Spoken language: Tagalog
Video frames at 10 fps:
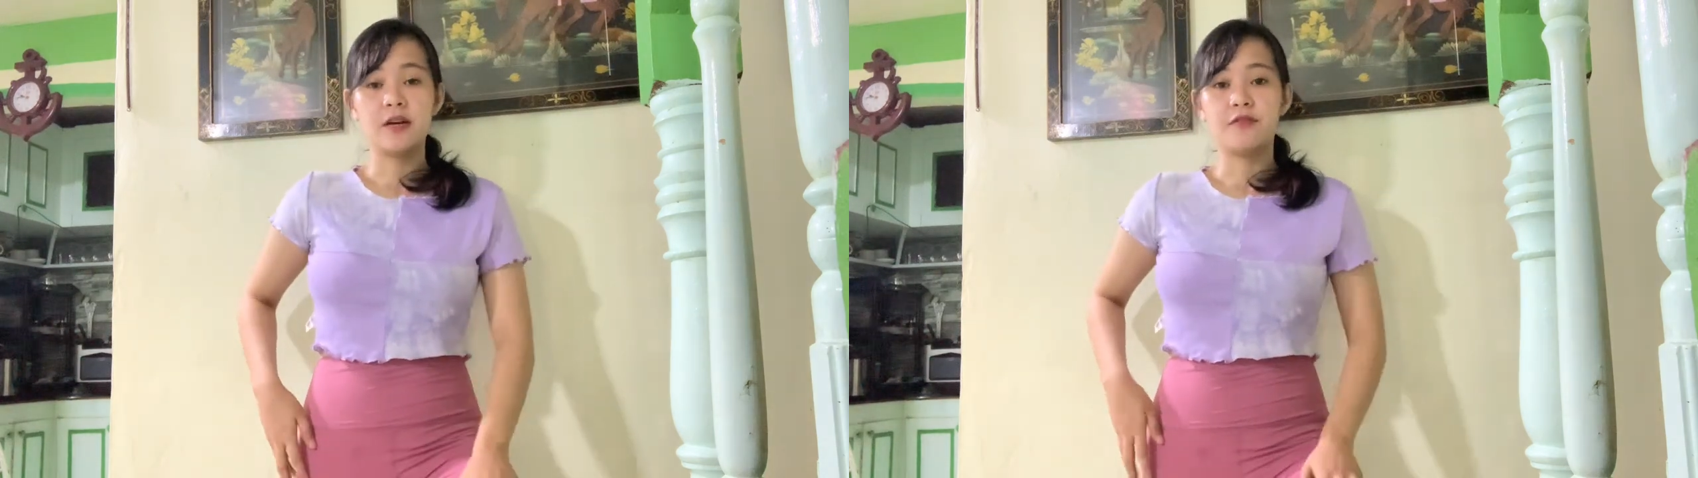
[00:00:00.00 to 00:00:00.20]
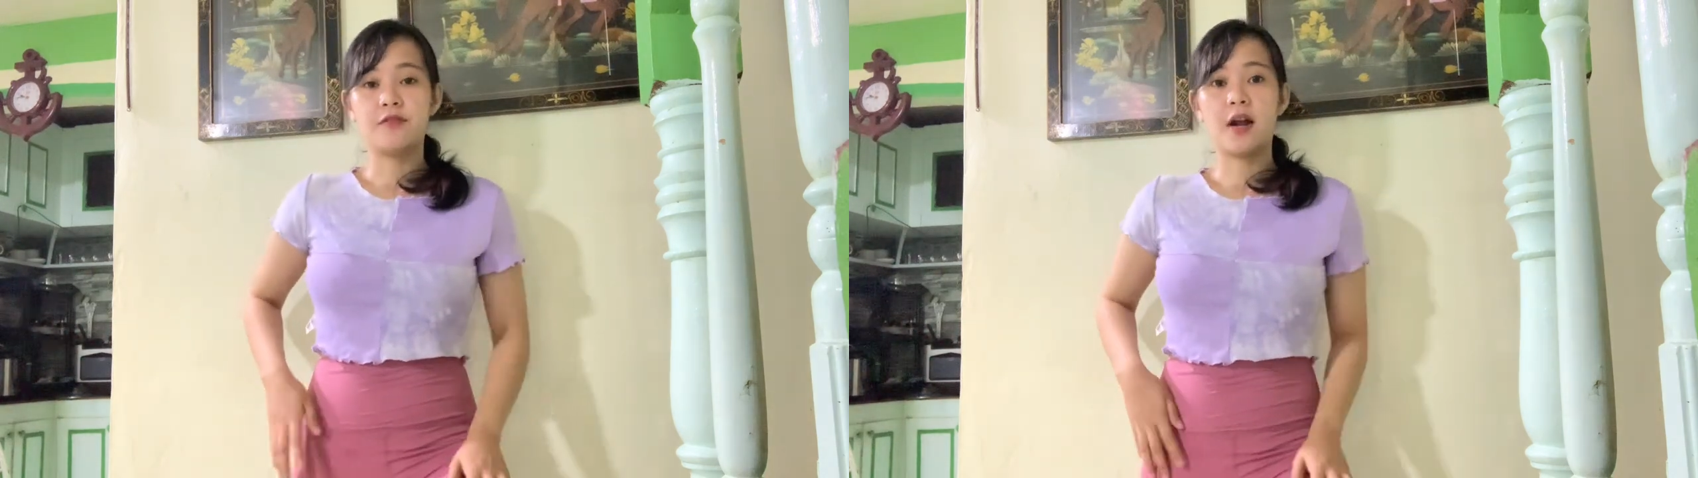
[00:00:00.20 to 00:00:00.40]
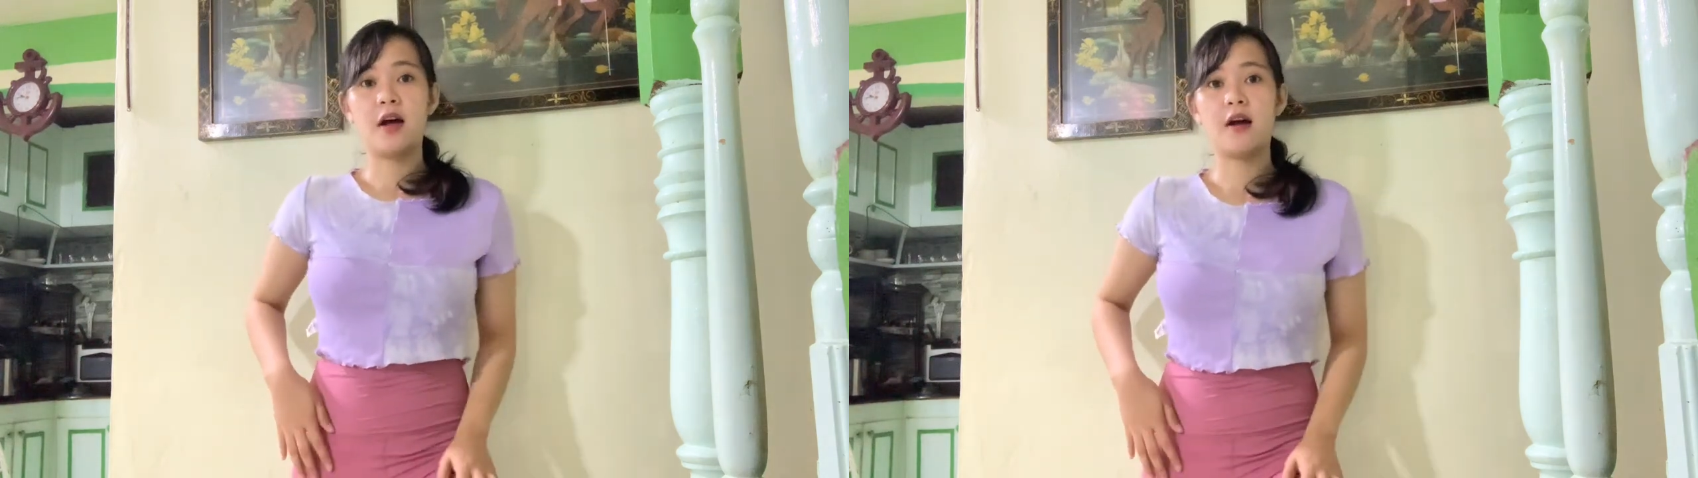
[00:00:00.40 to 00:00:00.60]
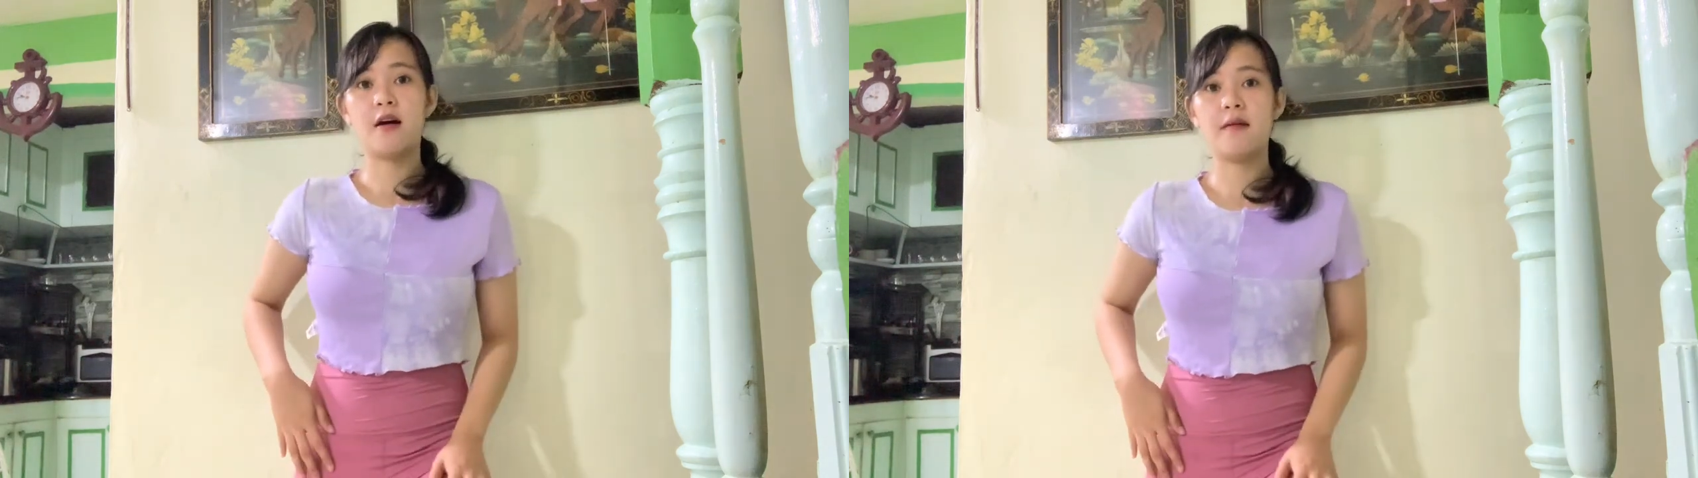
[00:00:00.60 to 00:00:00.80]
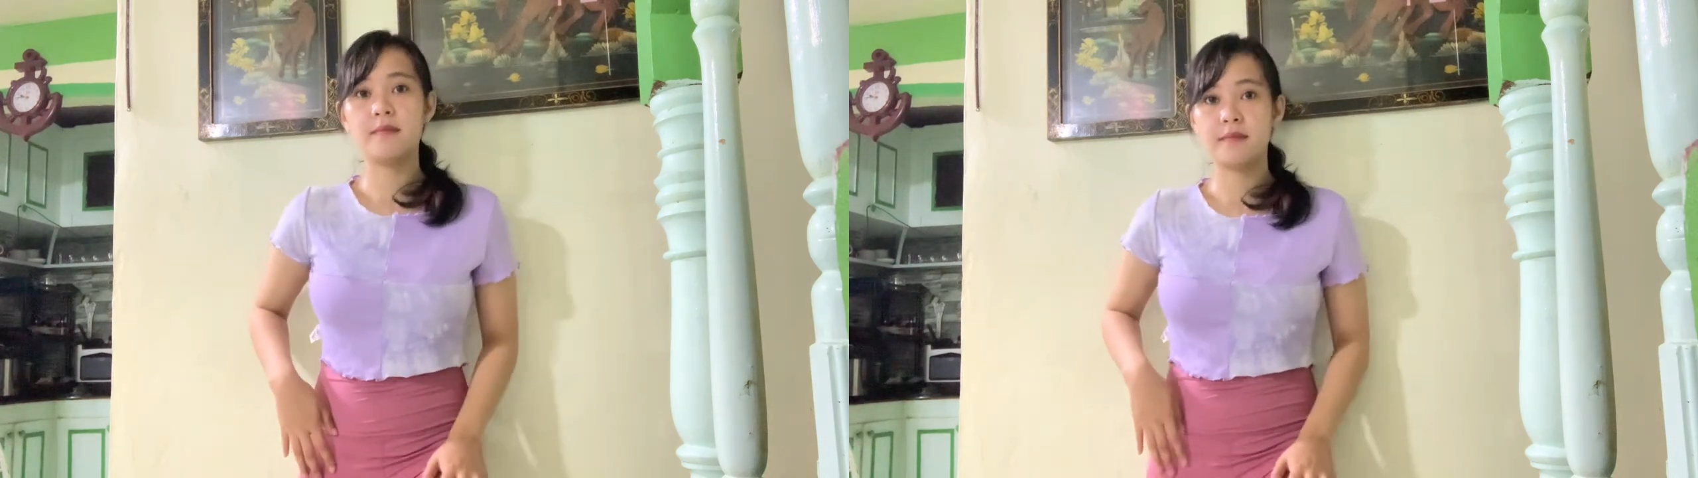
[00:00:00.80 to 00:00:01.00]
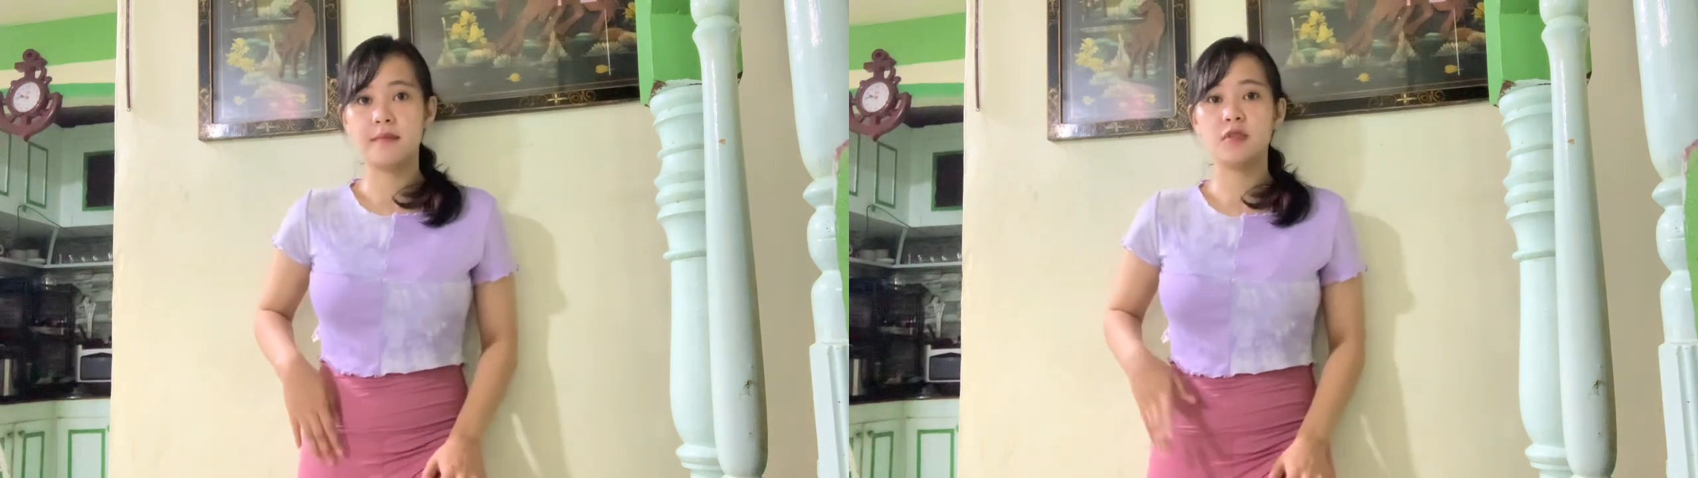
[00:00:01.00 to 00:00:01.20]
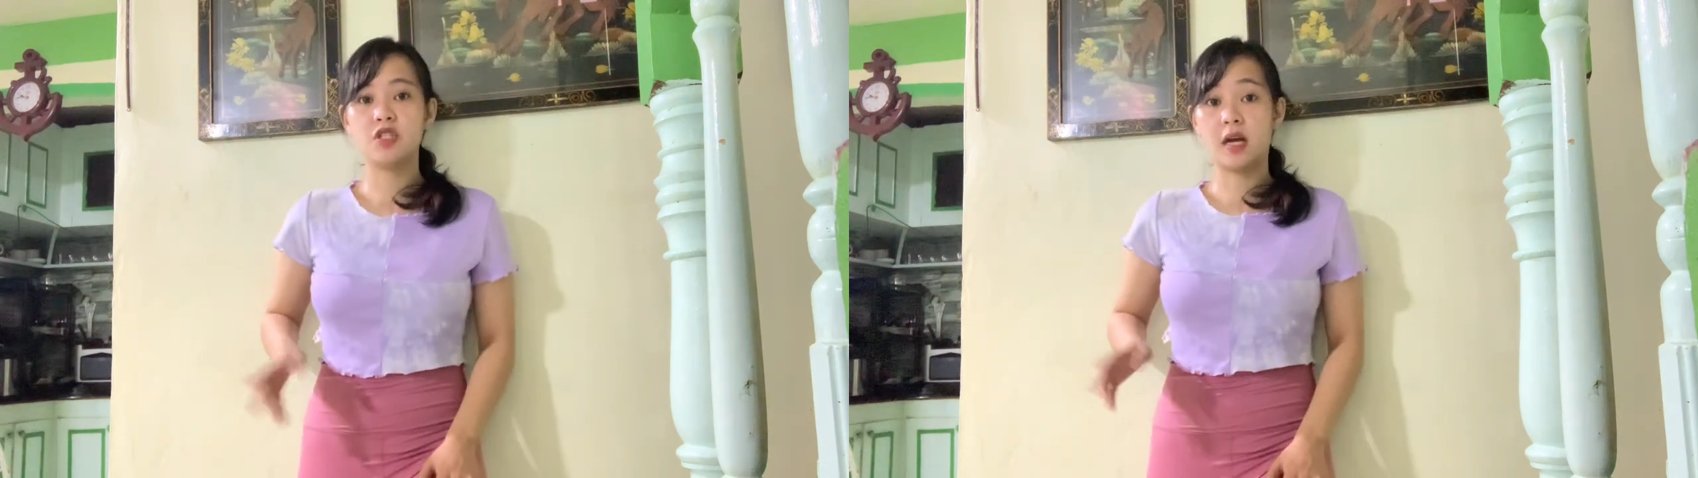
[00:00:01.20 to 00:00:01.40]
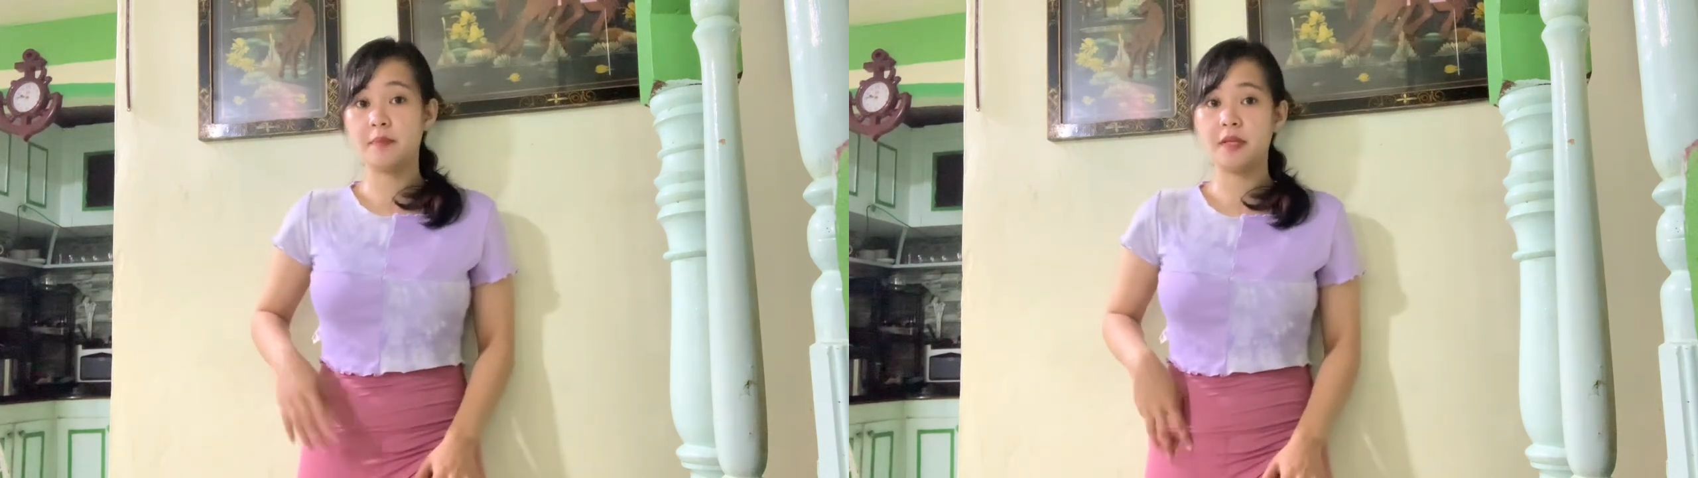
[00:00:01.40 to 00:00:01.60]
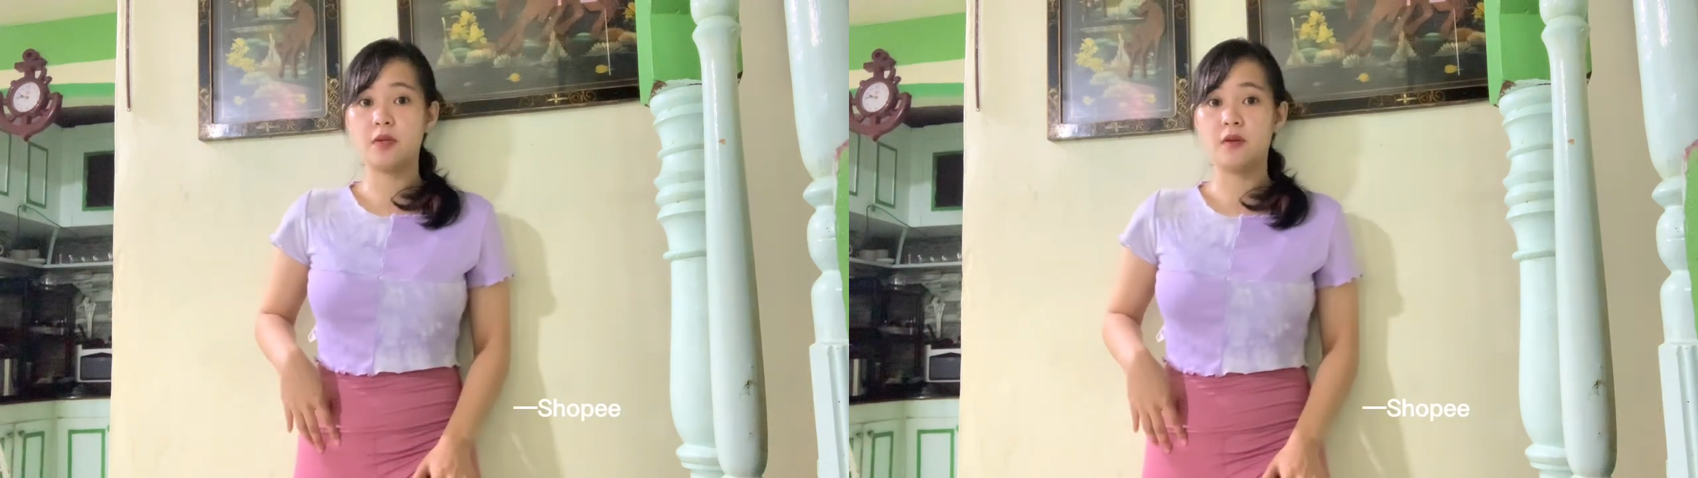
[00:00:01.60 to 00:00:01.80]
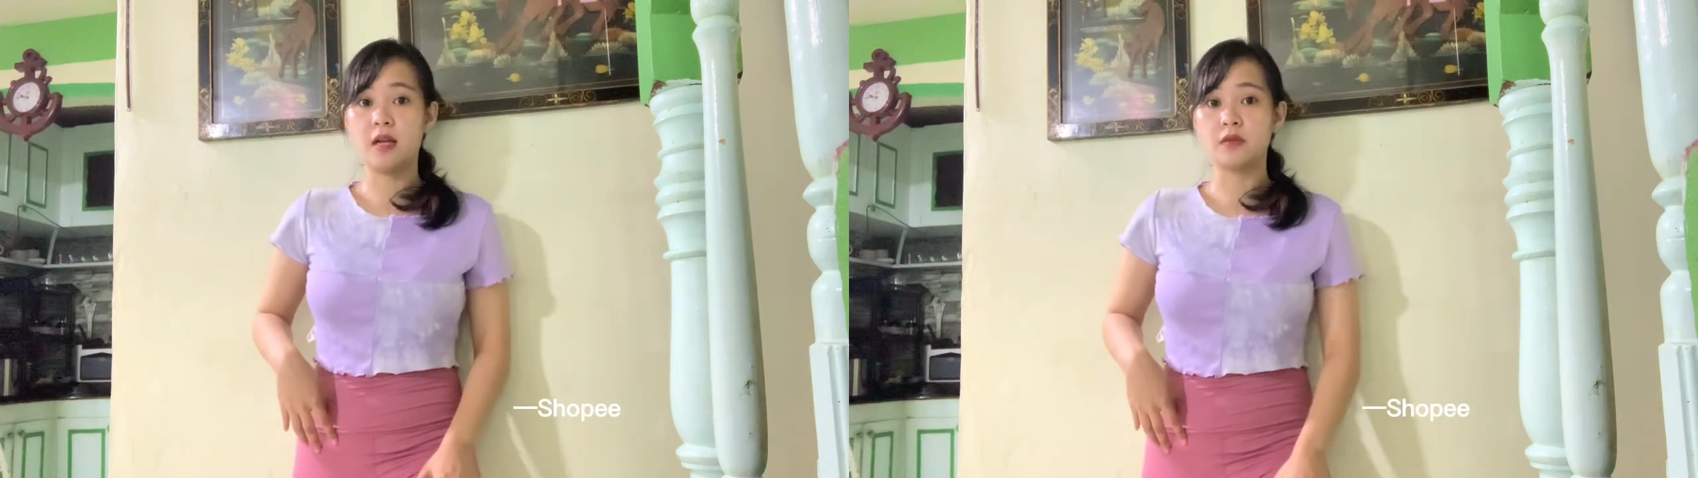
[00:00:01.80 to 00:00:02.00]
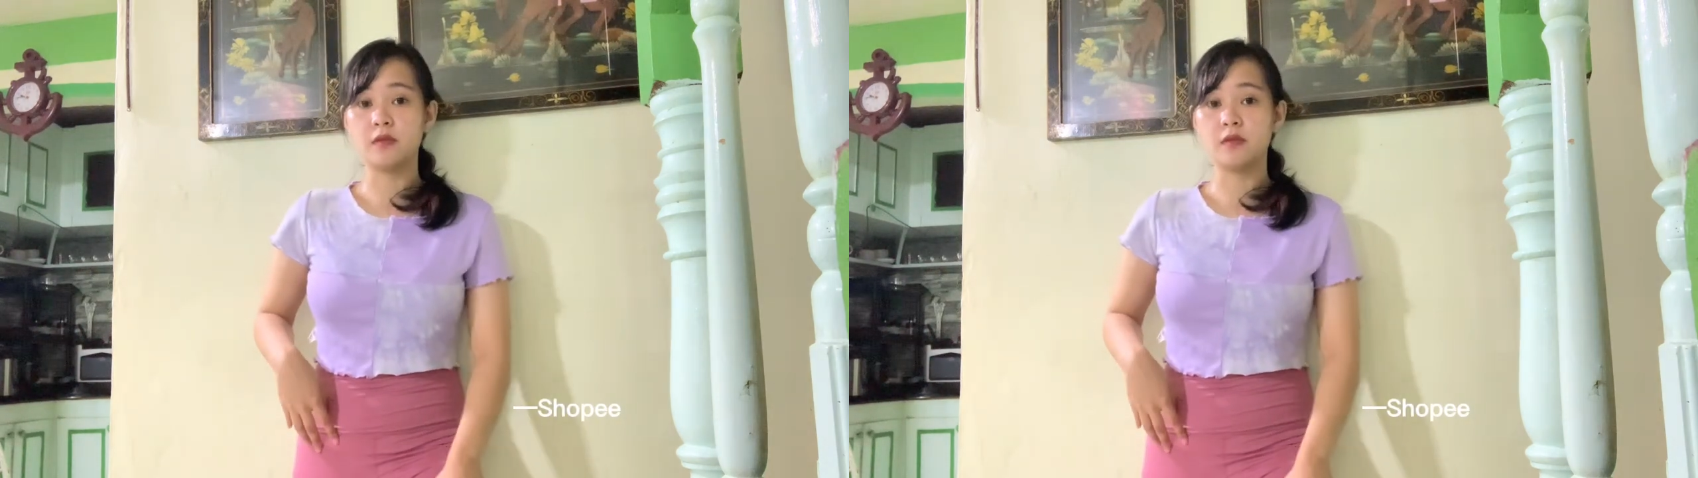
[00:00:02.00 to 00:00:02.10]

From Shopee ko lang